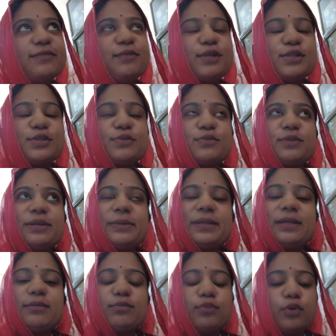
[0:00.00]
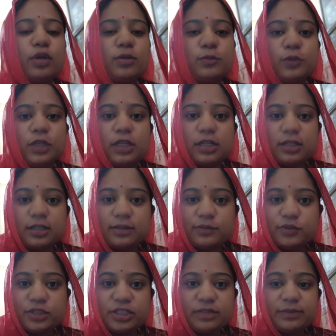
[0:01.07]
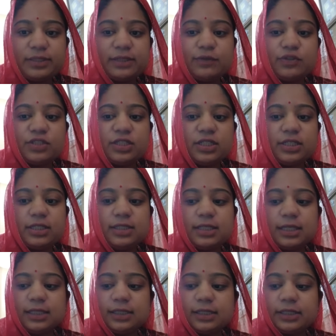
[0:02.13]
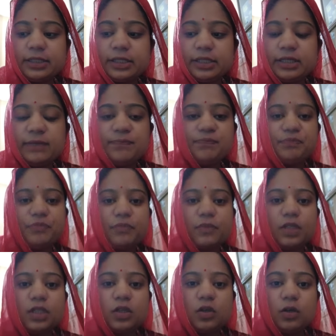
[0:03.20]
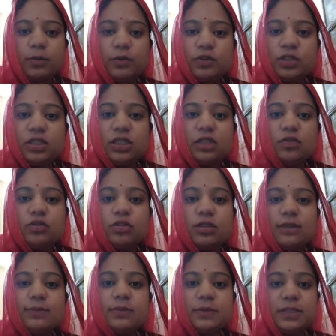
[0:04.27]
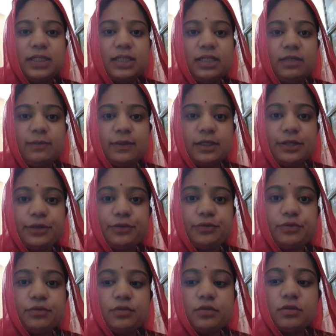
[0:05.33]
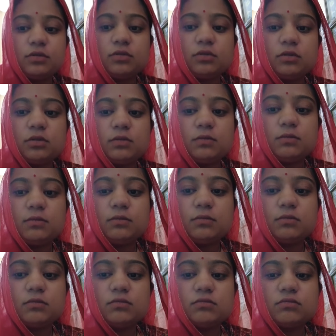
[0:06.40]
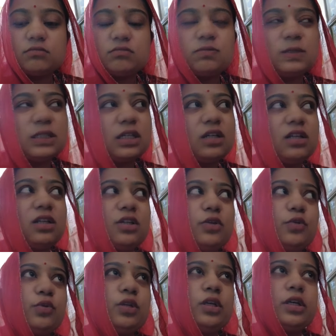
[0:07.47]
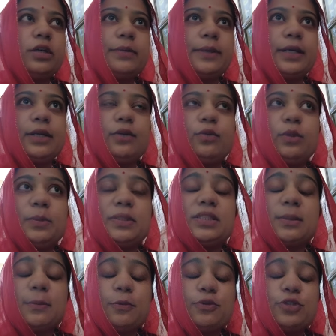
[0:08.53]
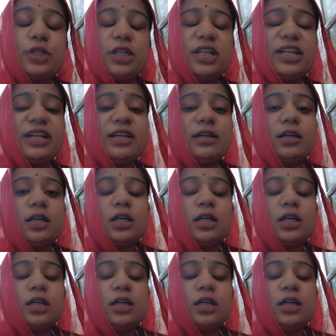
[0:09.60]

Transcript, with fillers: मैं मैं पता है बहुत बुरा लग रहा है मुझे कि मैंने वो सीरीज स्टार्ट कर रखी है और मैं उसके लिए कुछ क्लिप्स बना नहीं पा रही हूँ पता नहीं क्यों नहीं कर पा रही हूँ मेरे पास सब कुछ रेडी है